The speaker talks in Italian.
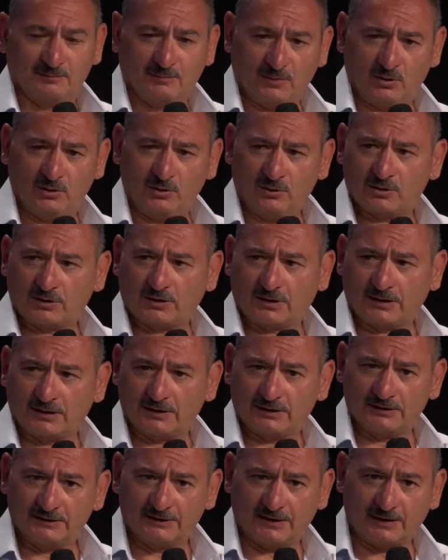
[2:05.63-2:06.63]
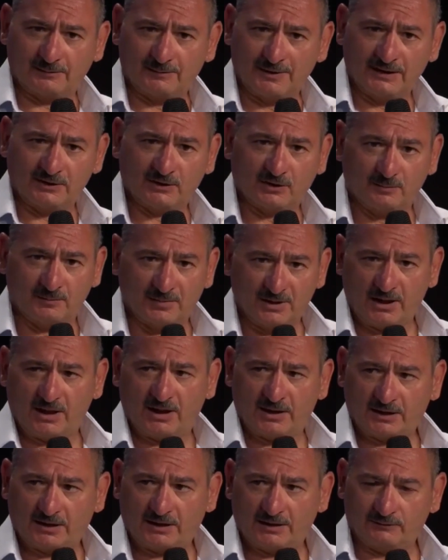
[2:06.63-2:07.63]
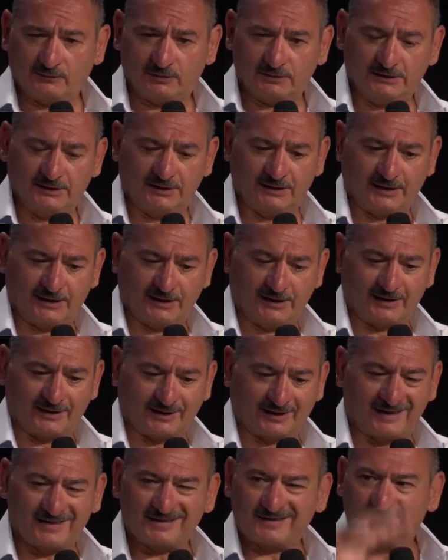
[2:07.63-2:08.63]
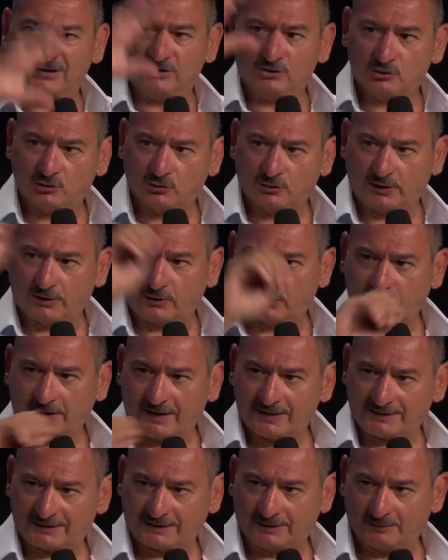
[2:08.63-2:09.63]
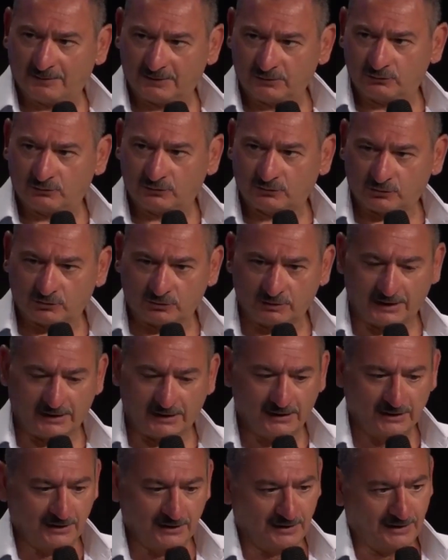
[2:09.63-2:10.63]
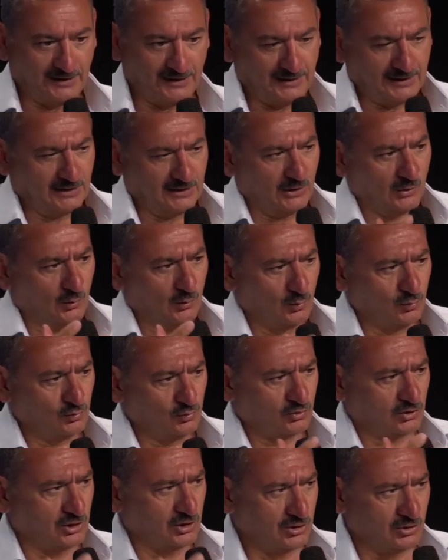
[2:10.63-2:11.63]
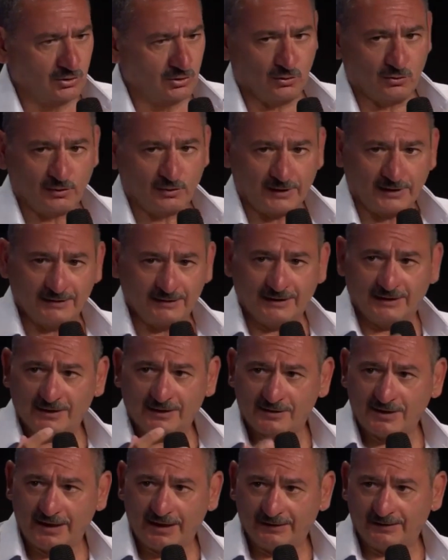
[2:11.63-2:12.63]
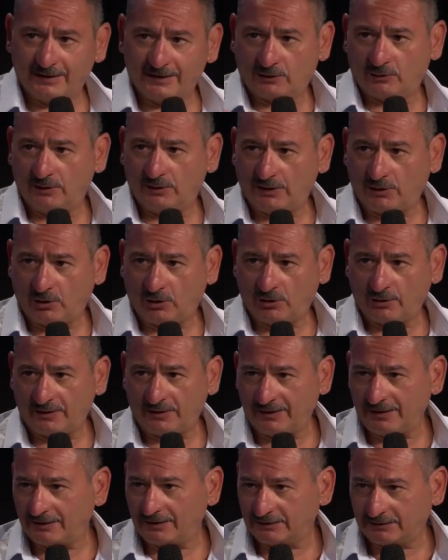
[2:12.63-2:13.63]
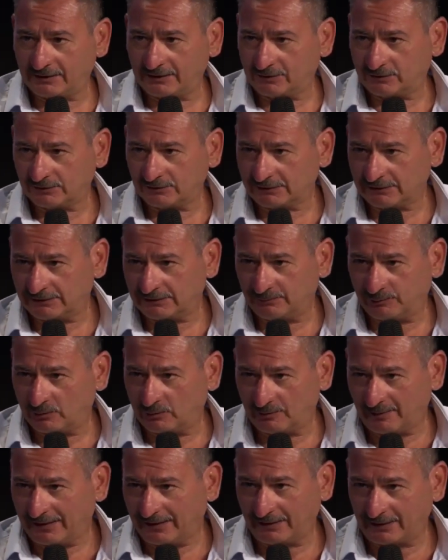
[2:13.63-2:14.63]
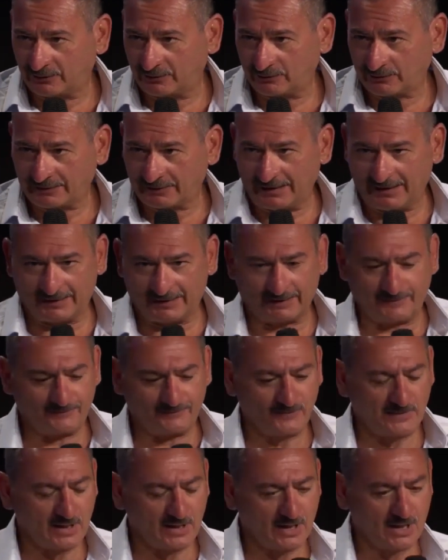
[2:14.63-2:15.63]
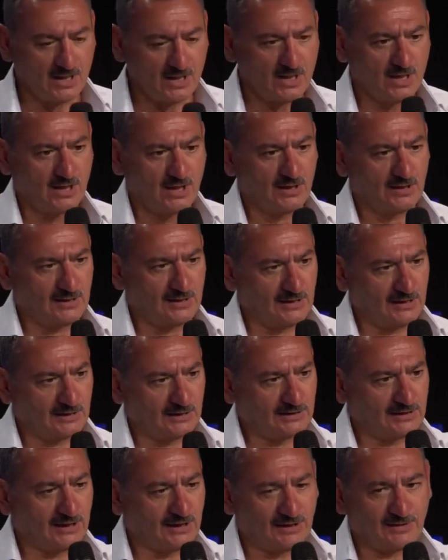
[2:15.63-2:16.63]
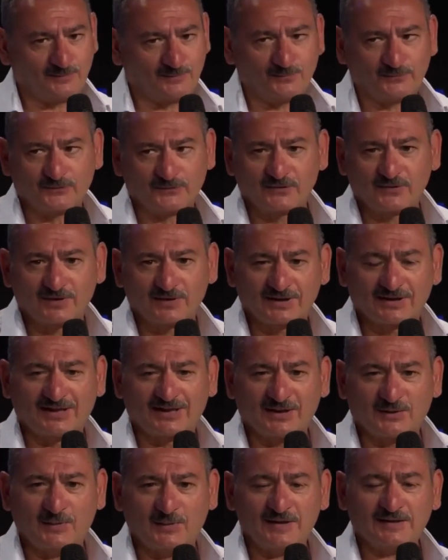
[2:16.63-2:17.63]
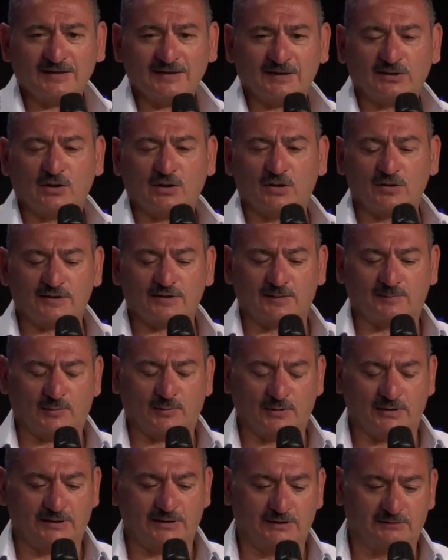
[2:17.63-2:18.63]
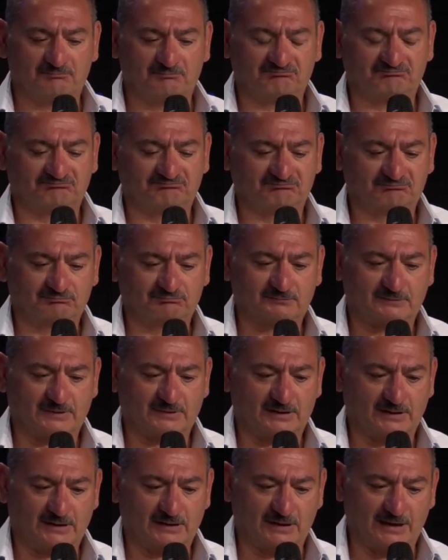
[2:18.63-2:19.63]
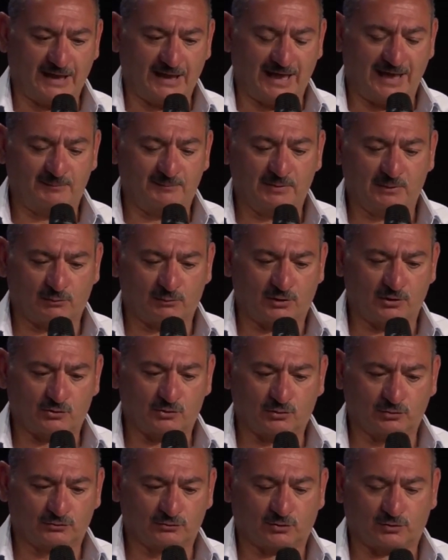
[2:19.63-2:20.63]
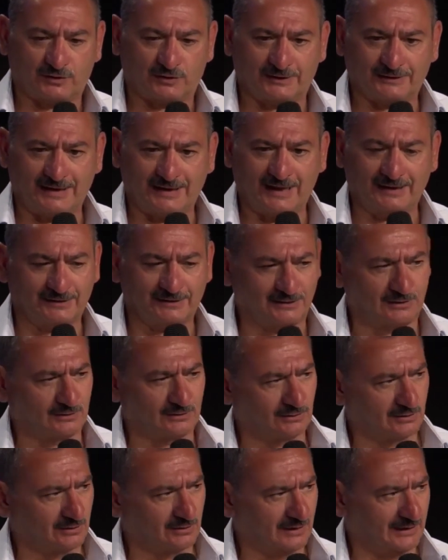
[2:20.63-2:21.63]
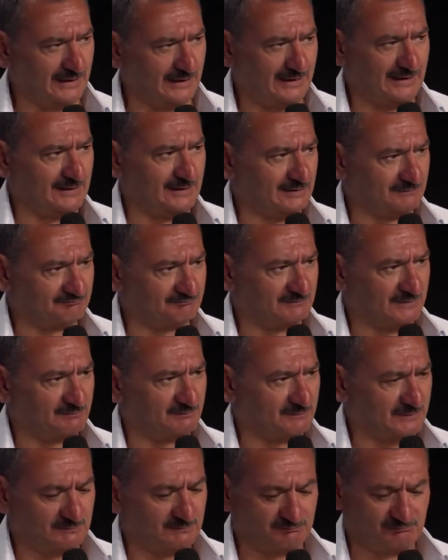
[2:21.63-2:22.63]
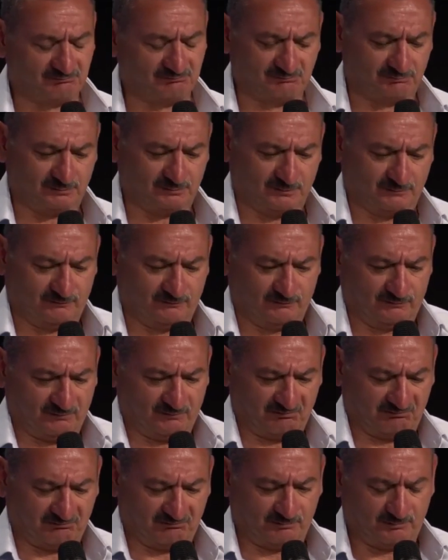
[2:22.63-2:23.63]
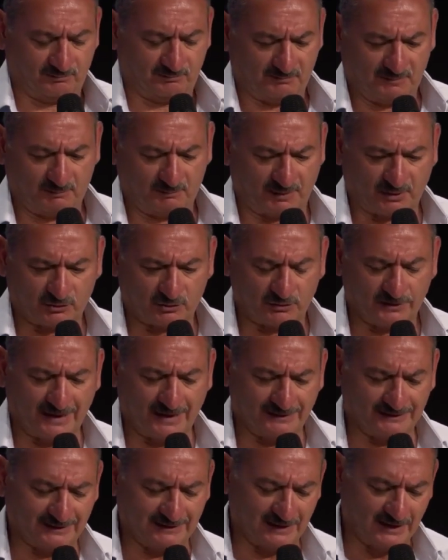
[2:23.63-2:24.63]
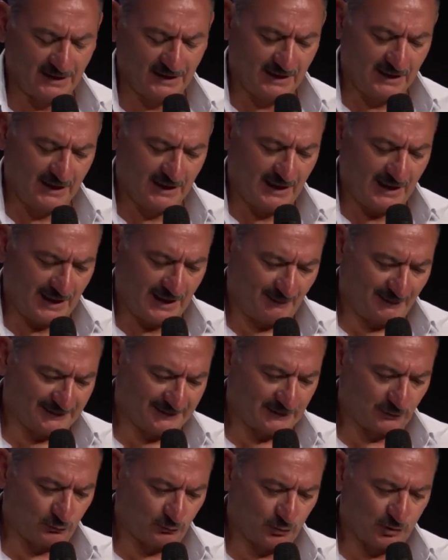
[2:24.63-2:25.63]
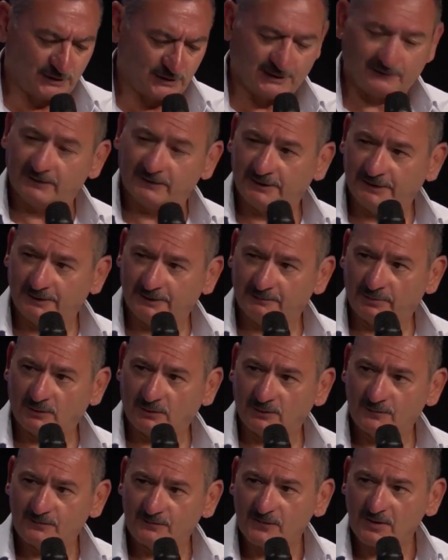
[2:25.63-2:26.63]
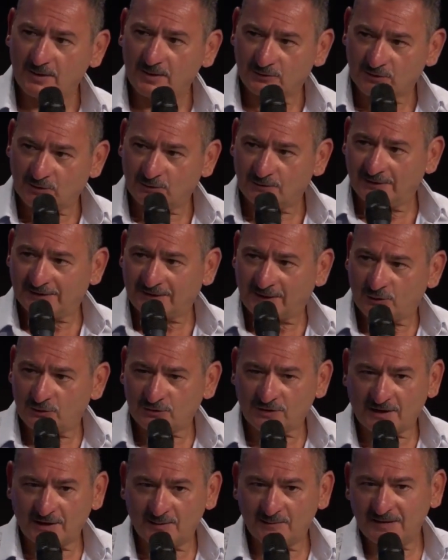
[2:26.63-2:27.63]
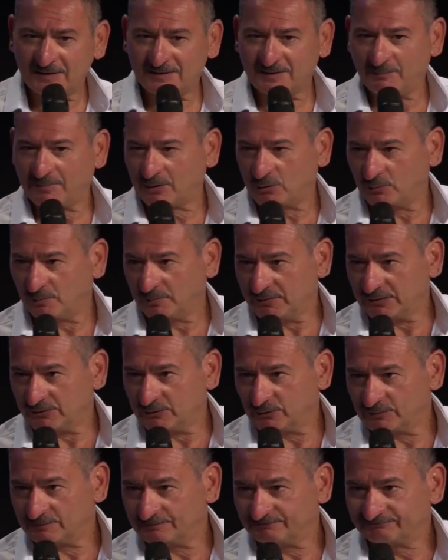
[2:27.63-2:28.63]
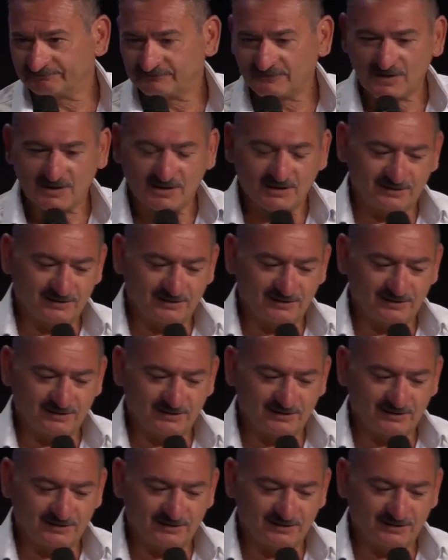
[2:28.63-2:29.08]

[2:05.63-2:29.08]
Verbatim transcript: che Moloch in aramaico Malach vuol dire re signore con la S maiuscola e un signore nella genna con le corna che cosa ti può mai ricordare? Eh, che, sì. che, questa cosa poi eh, abbia un riscontro satanico è in, in, impressionante. A parte tu citavi il libro, c'è un'altra cosa che a me ha sempre colpito.